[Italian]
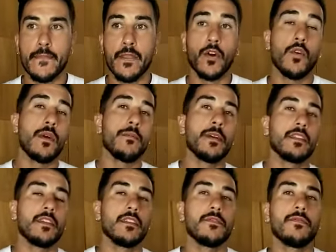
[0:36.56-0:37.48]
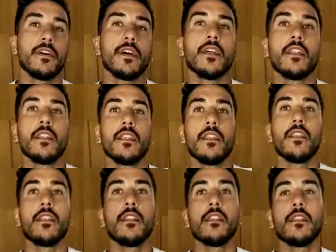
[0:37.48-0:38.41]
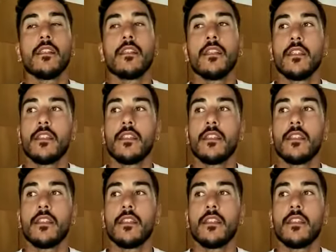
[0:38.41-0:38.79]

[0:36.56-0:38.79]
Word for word: Ovviamente di fare il,